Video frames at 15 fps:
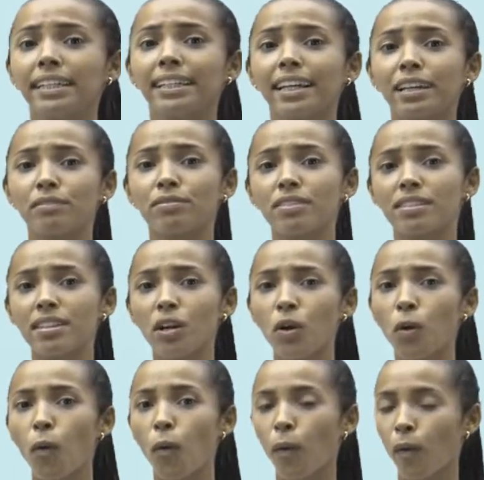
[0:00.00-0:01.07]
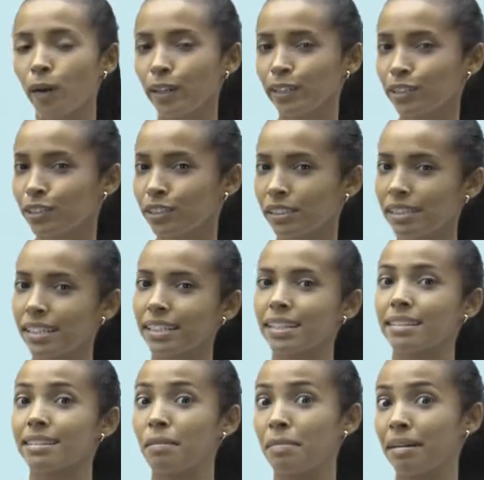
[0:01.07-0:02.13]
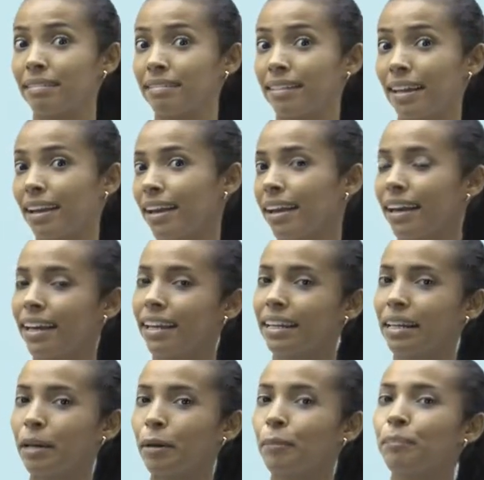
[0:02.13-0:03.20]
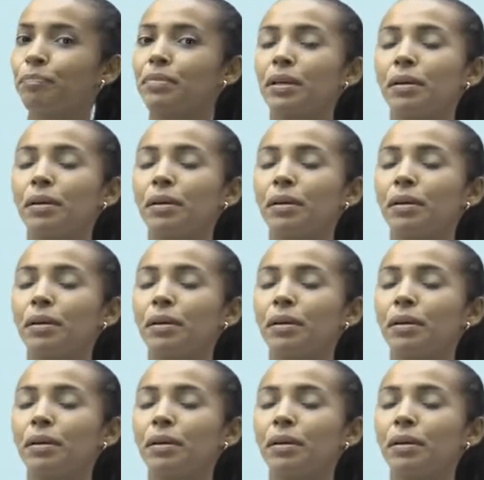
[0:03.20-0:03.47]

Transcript: E aí, você gosta, né, dessa matéria?